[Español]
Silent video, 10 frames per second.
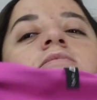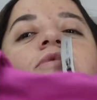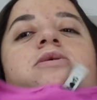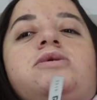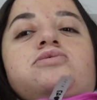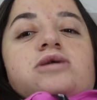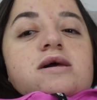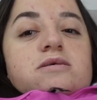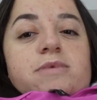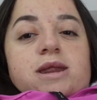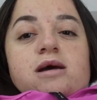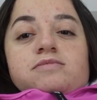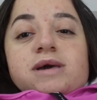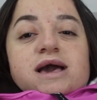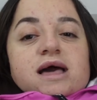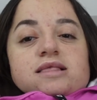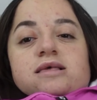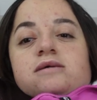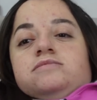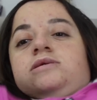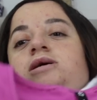pero es una remera, me encanta.